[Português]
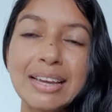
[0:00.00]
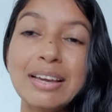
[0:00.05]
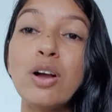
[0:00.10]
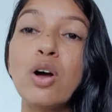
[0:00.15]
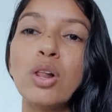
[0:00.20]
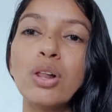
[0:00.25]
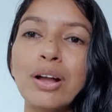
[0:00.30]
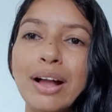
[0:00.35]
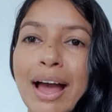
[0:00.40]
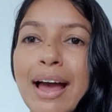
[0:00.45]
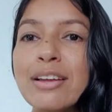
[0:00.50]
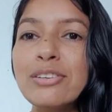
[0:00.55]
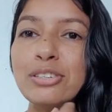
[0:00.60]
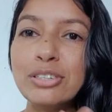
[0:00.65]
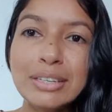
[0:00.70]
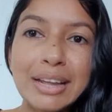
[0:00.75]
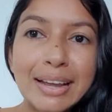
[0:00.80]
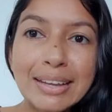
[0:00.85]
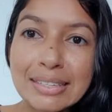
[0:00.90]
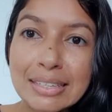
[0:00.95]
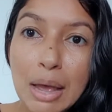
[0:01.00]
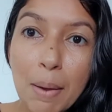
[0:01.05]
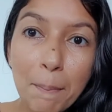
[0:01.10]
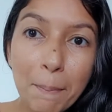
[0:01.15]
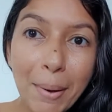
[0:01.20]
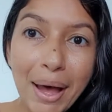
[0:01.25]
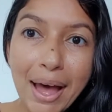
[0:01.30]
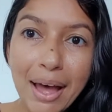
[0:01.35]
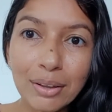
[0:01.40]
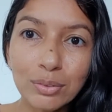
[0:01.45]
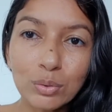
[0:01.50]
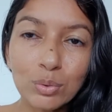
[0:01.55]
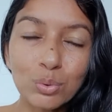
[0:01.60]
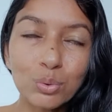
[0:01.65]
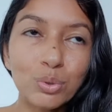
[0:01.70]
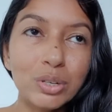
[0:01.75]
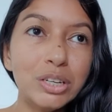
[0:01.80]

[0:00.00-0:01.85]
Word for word: e colocar hashtag sapato,